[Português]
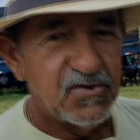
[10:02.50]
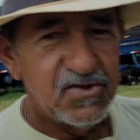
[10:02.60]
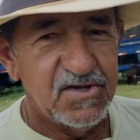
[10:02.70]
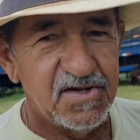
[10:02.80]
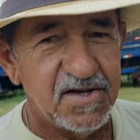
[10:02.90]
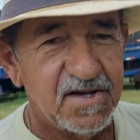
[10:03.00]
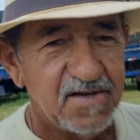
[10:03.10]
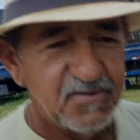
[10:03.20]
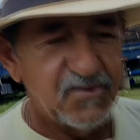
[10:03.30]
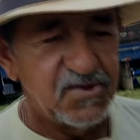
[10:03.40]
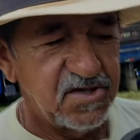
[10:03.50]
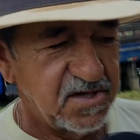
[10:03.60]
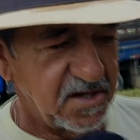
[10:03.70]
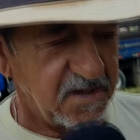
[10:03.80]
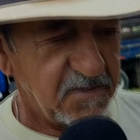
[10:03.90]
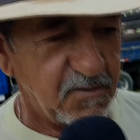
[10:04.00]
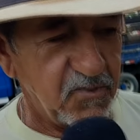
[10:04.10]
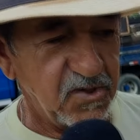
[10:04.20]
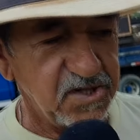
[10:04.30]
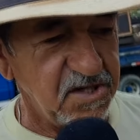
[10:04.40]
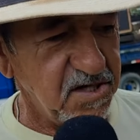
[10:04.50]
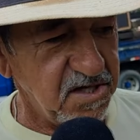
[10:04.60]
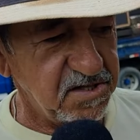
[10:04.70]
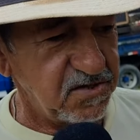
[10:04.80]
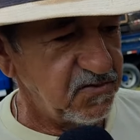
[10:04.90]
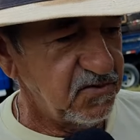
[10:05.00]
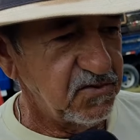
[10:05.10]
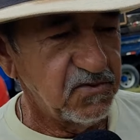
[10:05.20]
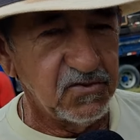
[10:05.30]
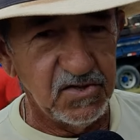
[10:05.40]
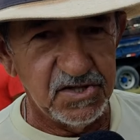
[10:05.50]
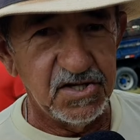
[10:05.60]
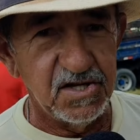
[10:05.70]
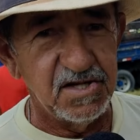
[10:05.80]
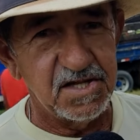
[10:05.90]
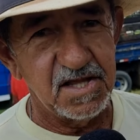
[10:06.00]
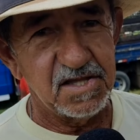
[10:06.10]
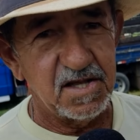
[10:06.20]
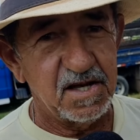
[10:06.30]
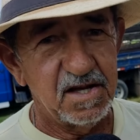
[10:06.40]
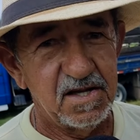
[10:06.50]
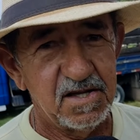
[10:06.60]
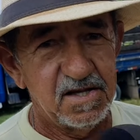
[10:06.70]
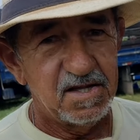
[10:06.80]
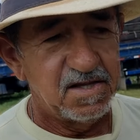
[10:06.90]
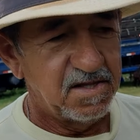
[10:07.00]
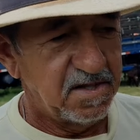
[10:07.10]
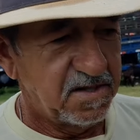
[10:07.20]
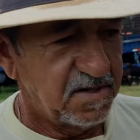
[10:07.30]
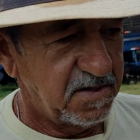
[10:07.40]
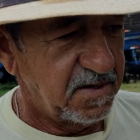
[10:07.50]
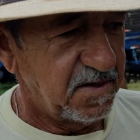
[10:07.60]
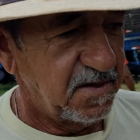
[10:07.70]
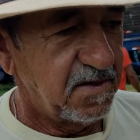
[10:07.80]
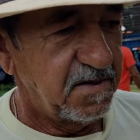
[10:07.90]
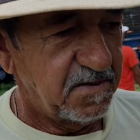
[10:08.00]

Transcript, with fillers: Adelmo? Bom dia. Boa de leite, um litro de leite ela dá. Um litro de leite.